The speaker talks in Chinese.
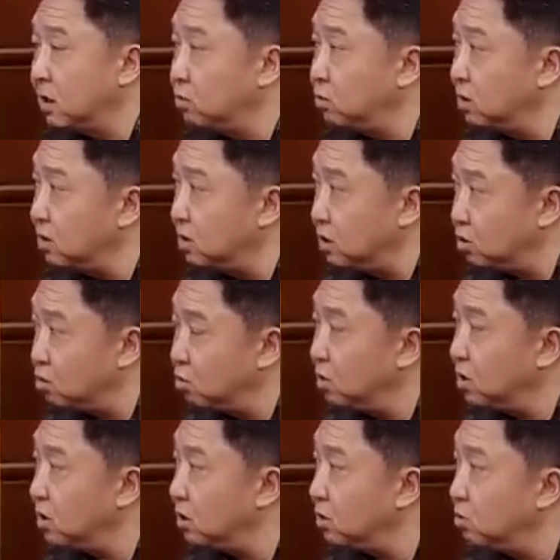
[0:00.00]
觉得你
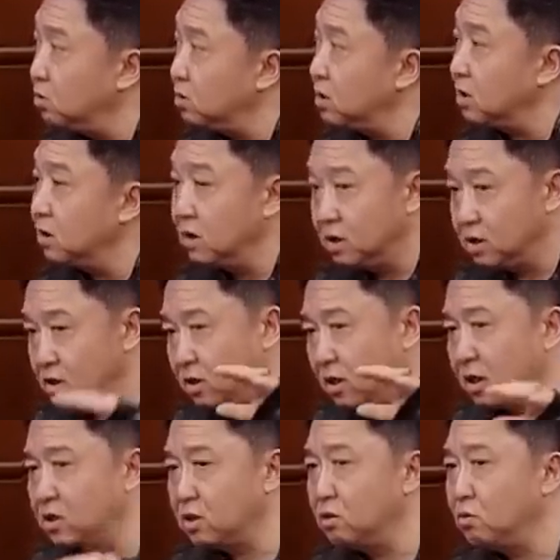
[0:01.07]
说的这个东西是
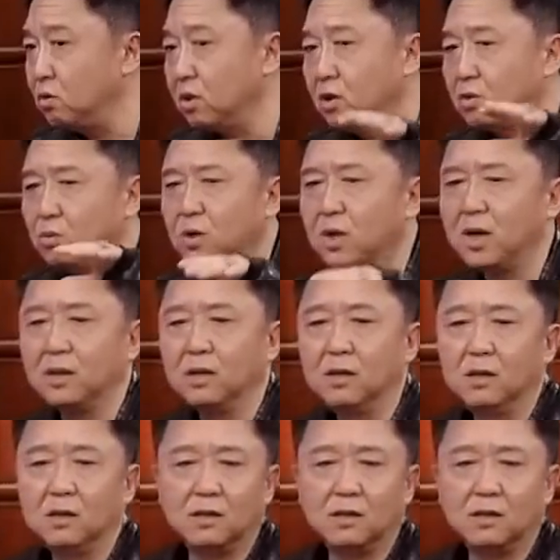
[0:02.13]
他生活当中看，